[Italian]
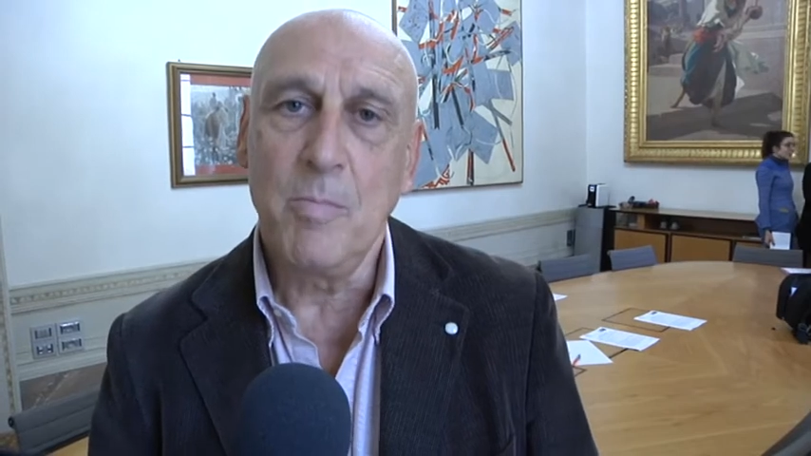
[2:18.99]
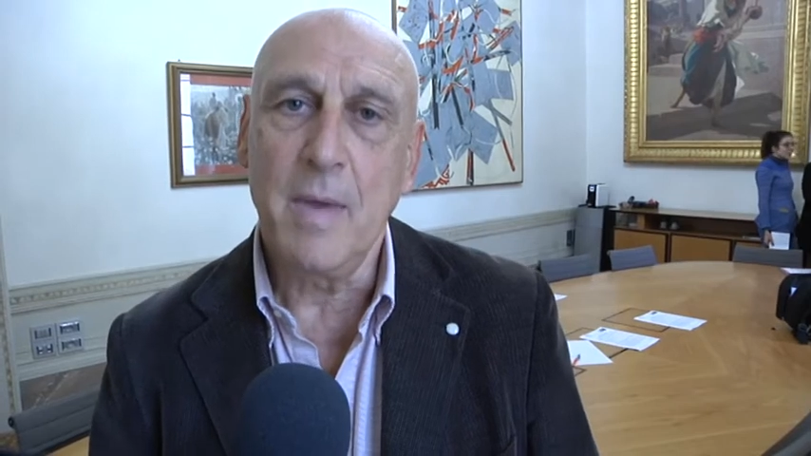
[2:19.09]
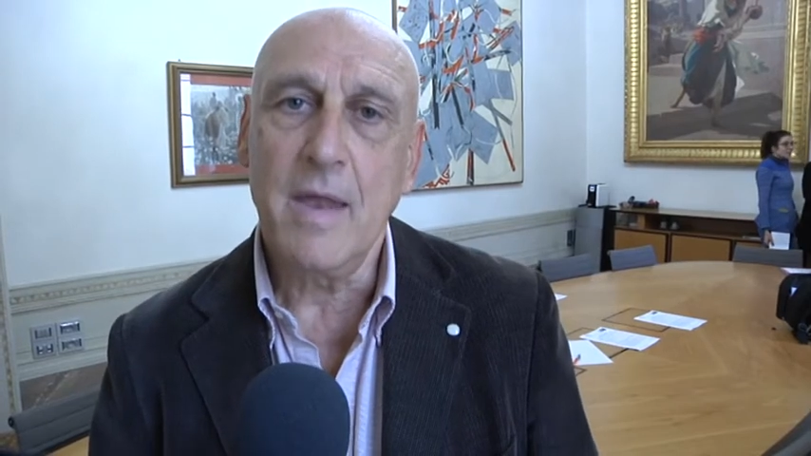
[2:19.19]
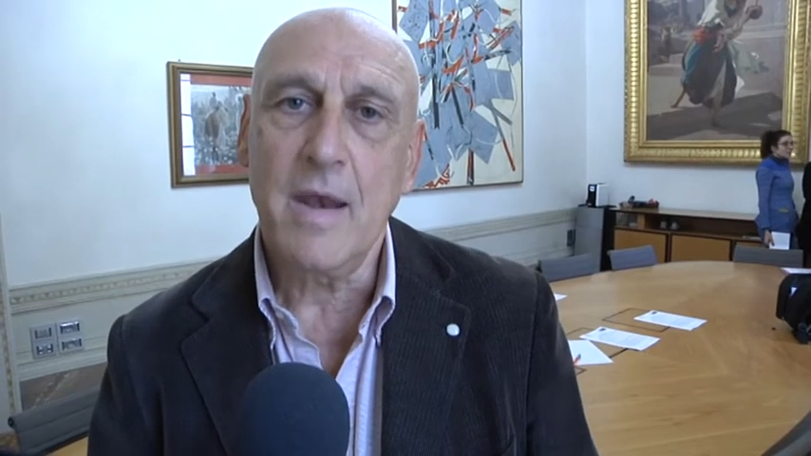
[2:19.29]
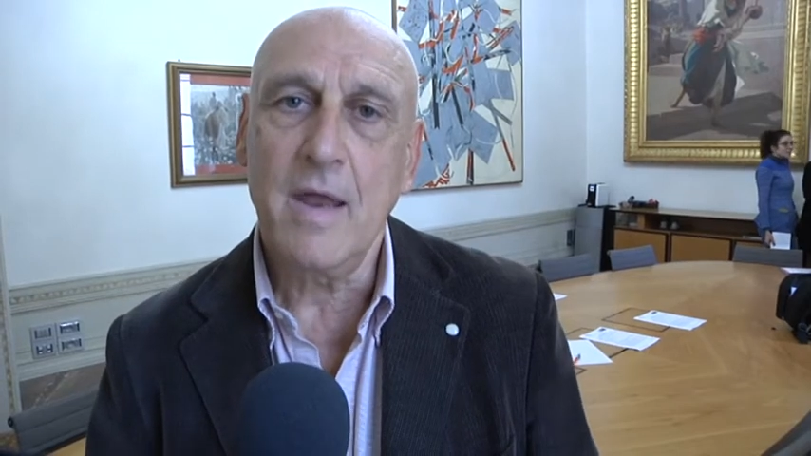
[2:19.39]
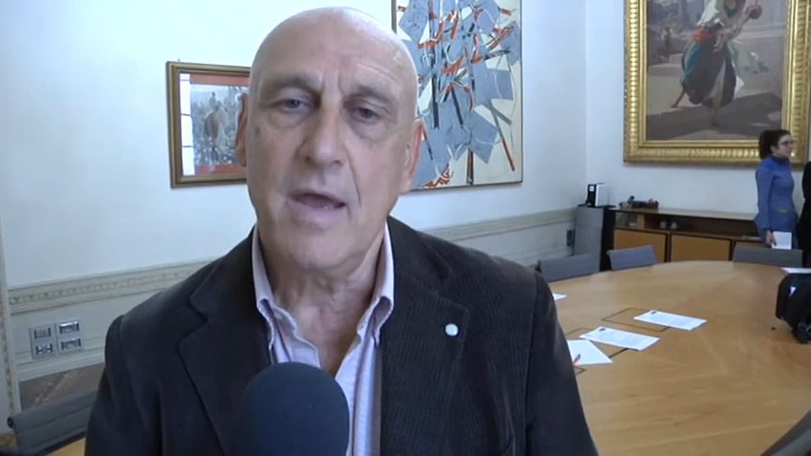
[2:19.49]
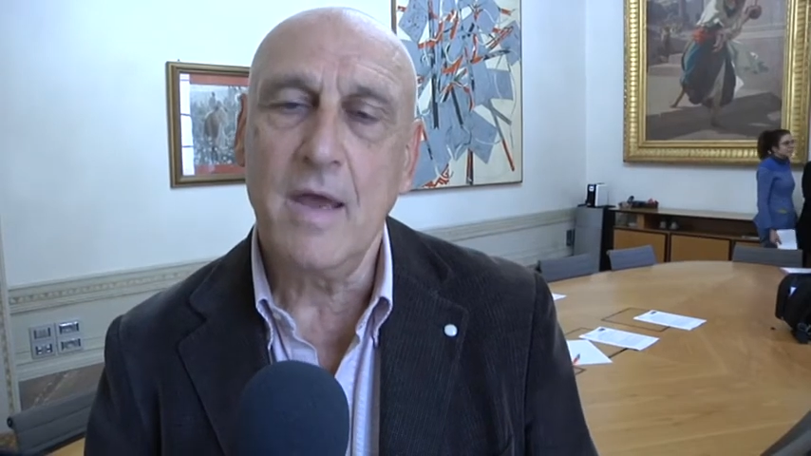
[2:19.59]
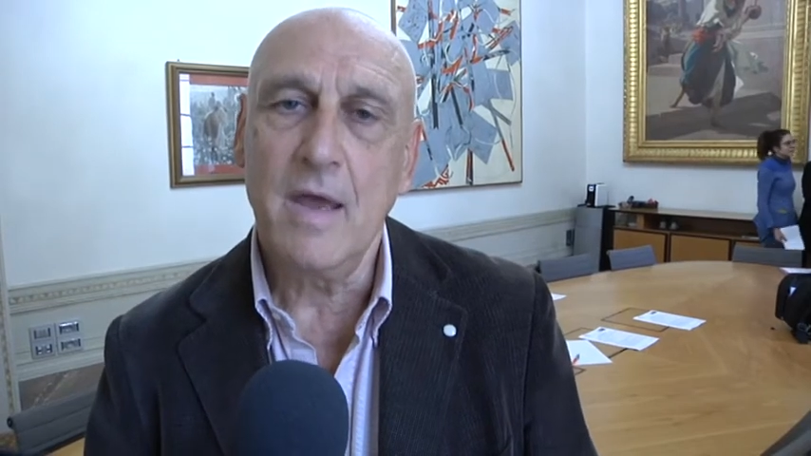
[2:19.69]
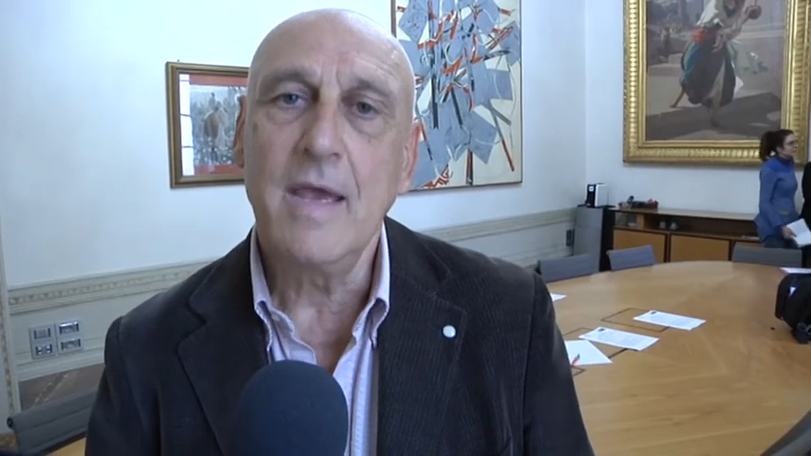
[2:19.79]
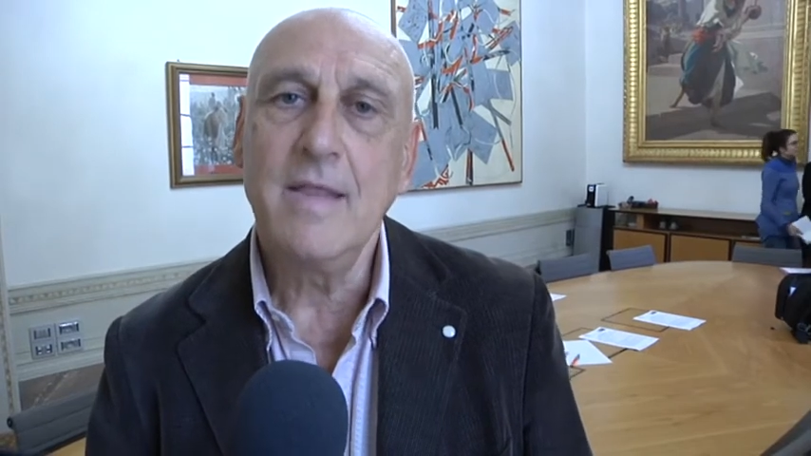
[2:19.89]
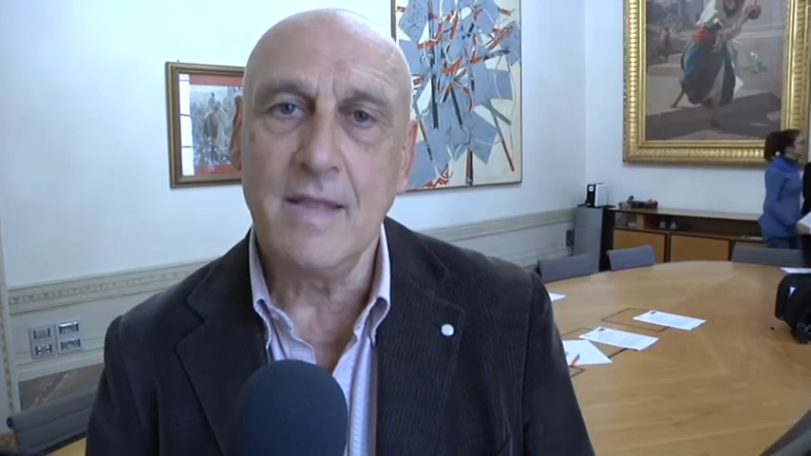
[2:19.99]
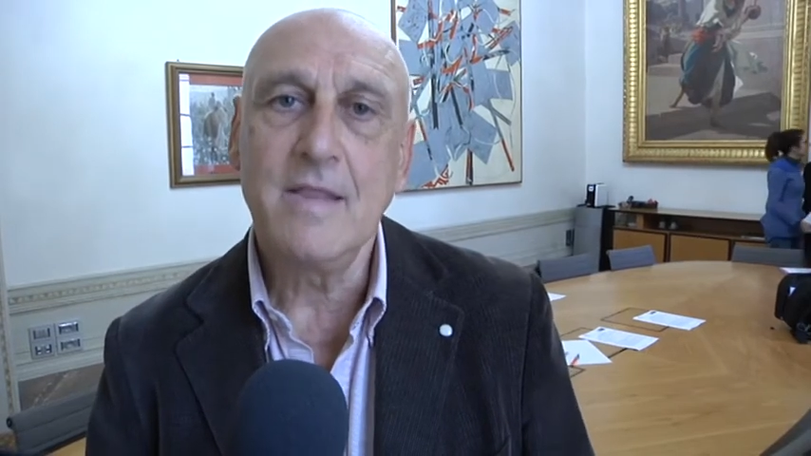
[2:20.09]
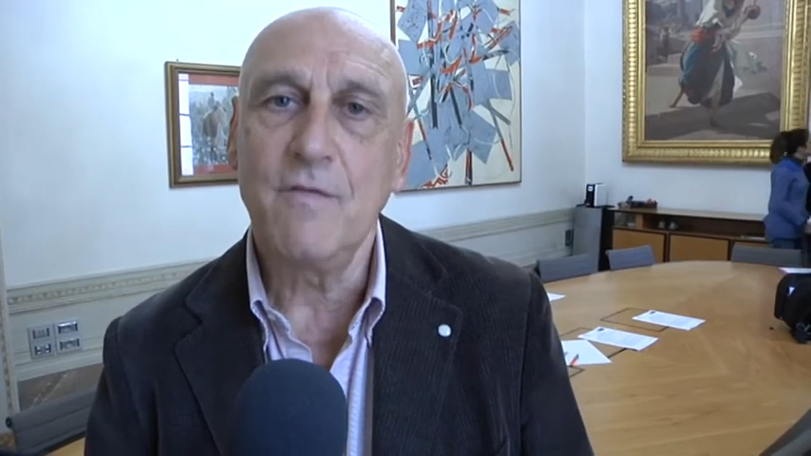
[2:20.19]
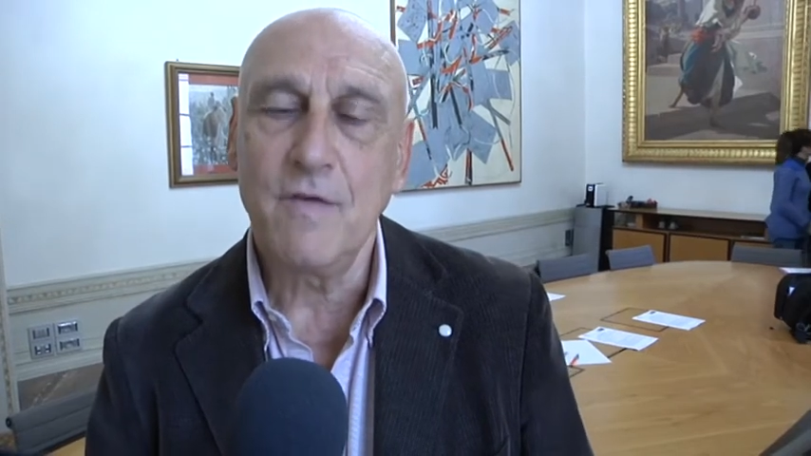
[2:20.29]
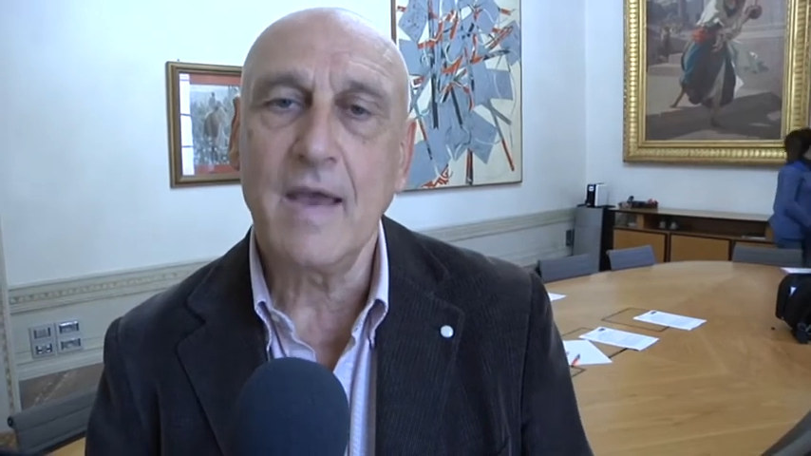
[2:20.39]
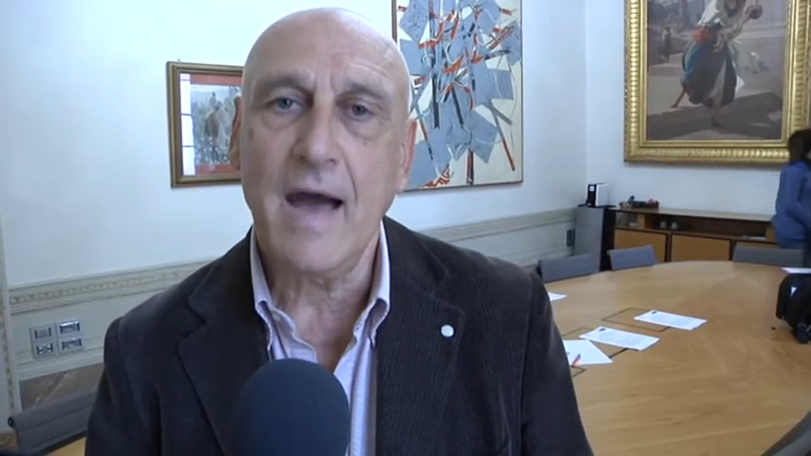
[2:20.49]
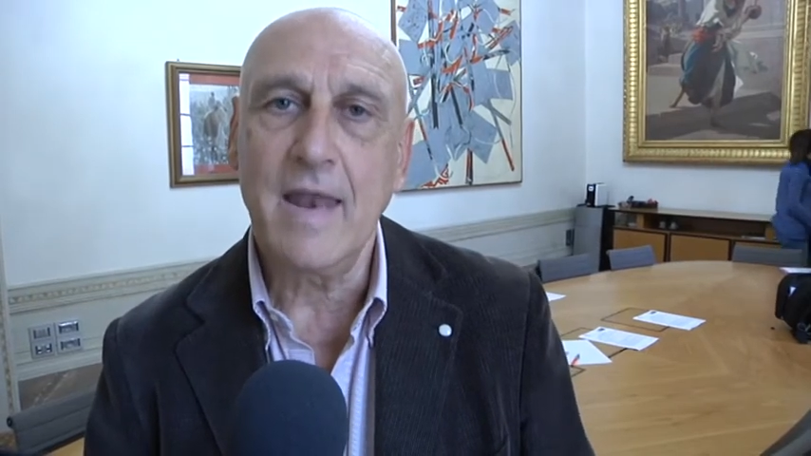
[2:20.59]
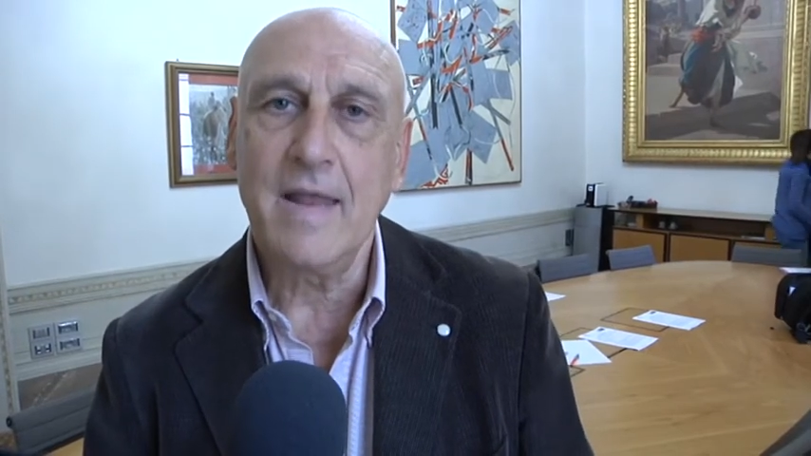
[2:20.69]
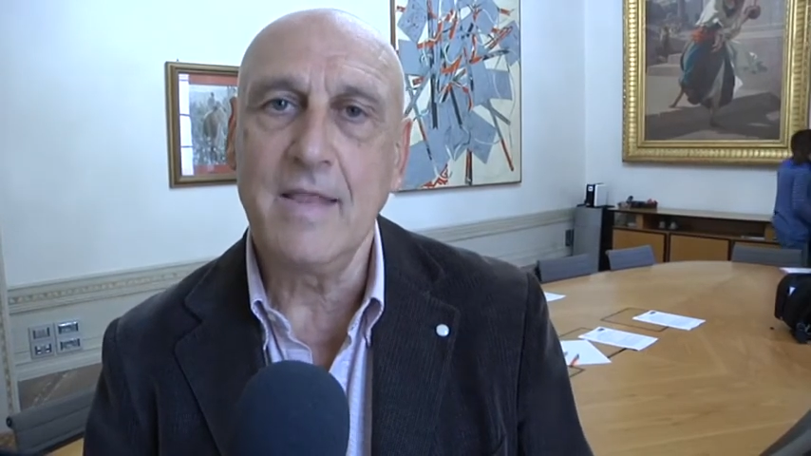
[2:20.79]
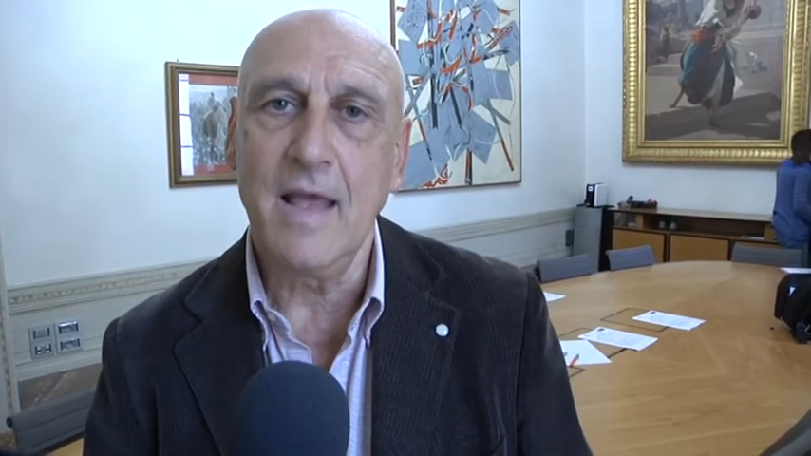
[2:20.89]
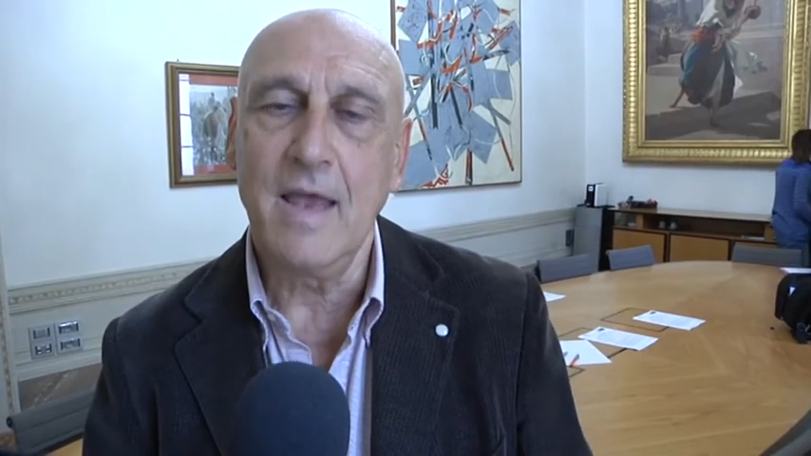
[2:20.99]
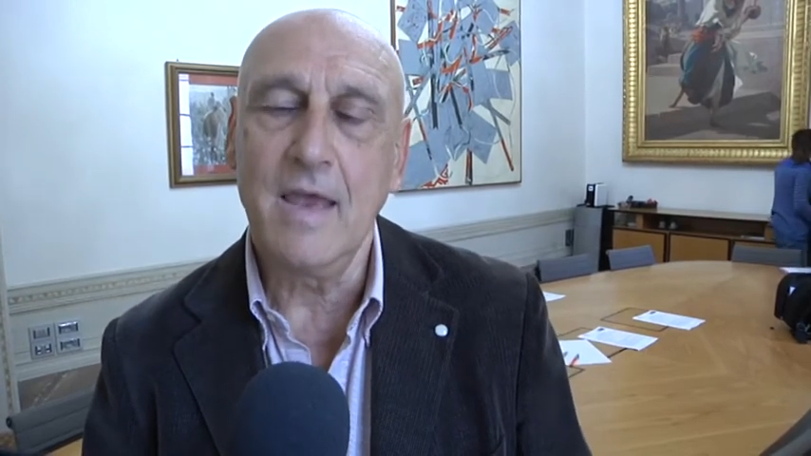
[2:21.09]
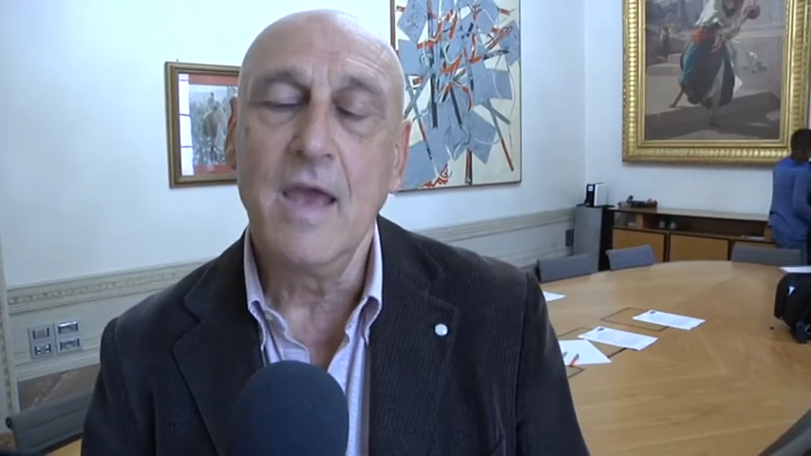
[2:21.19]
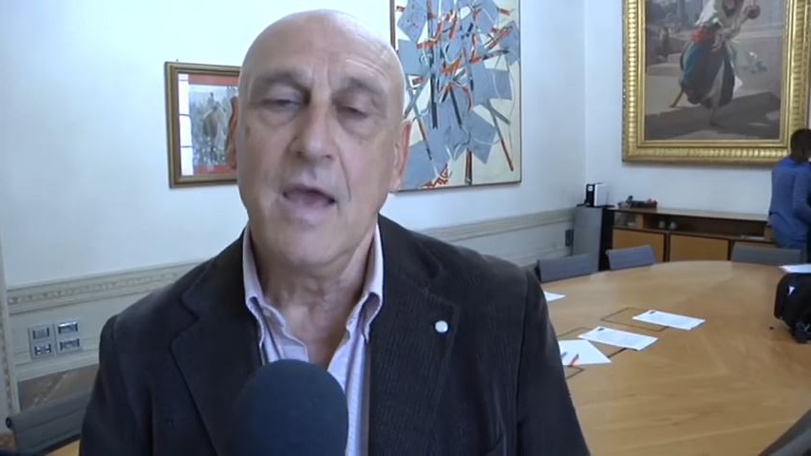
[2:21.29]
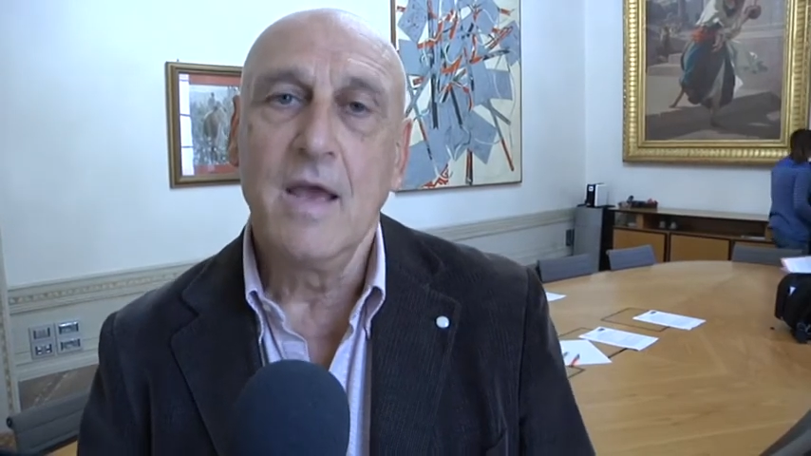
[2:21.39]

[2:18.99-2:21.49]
per eh, identificare dei,